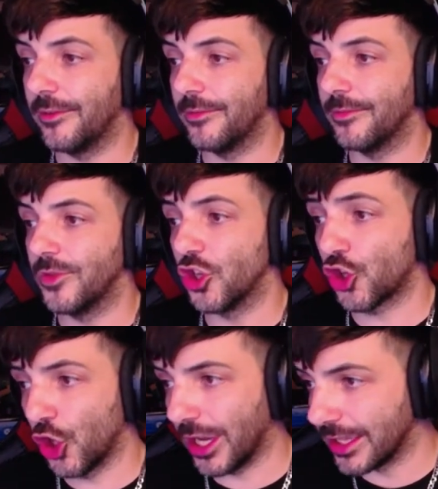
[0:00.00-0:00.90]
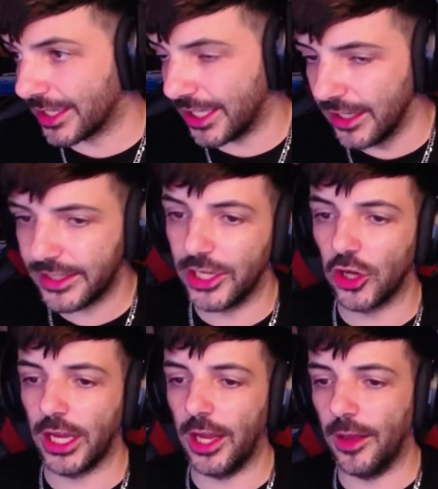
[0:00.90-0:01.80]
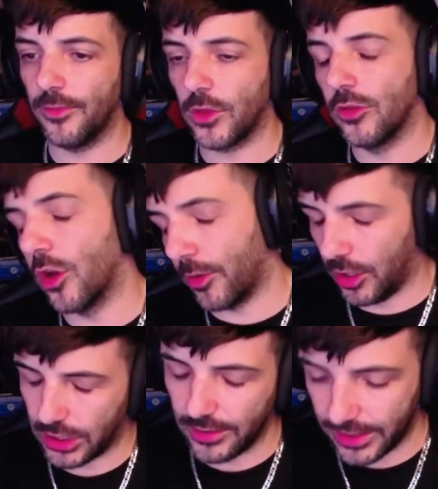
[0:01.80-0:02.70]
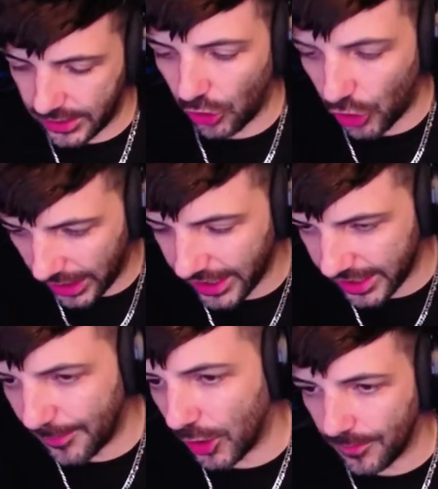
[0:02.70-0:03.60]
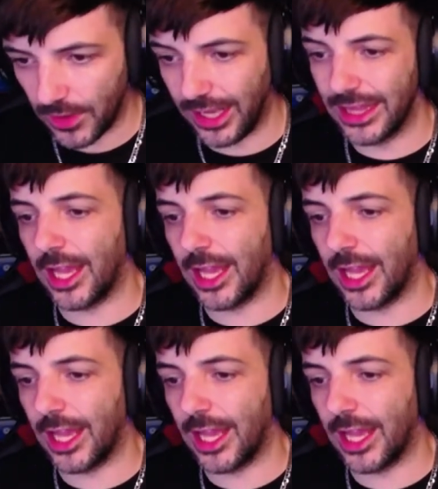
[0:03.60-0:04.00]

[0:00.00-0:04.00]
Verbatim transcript: no solo gente chill, sino que no, bueno, o sea, todo gente chill, pero gente que